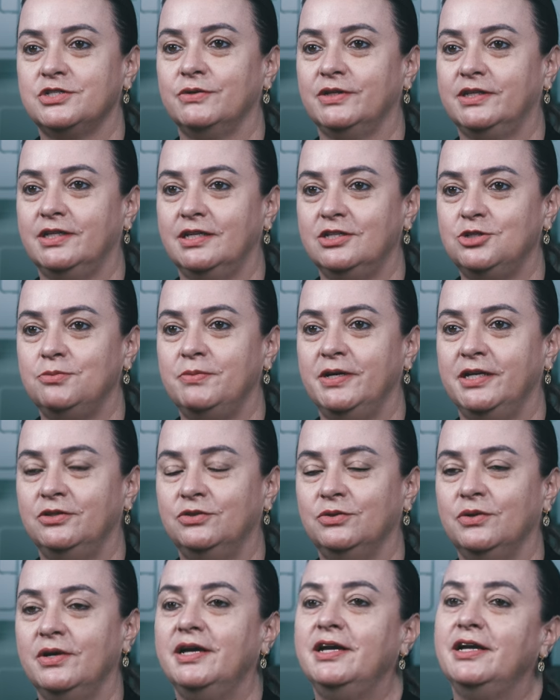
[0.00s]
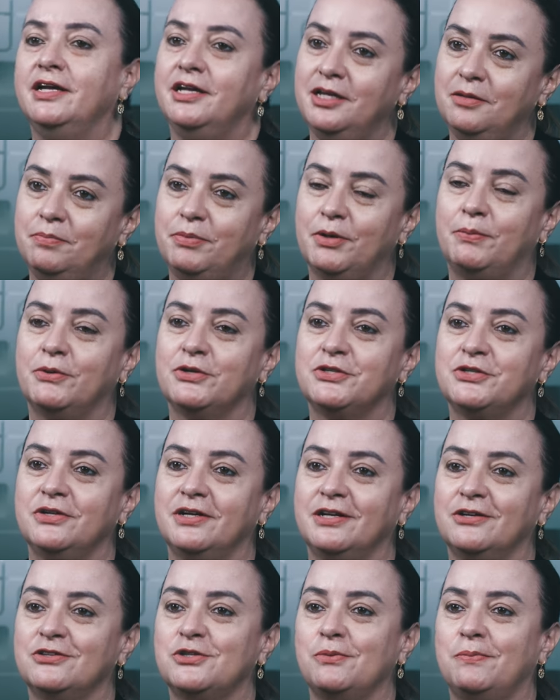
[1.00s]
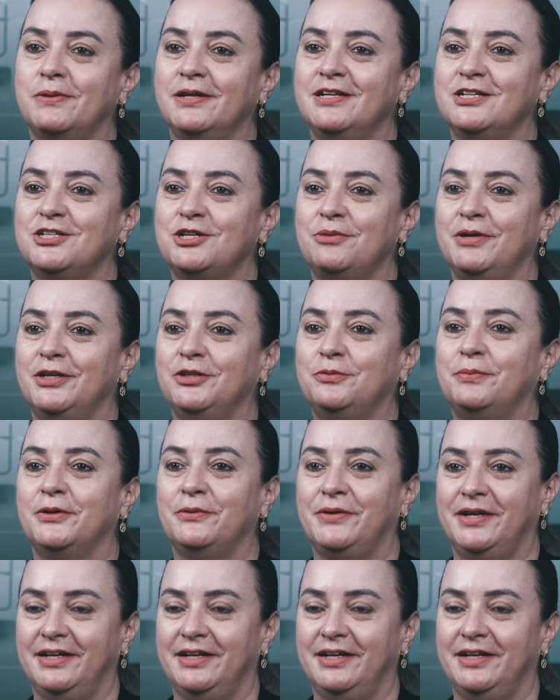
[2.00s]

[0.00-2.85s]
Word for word: seu atendimento e proporcionar seu planejamento para o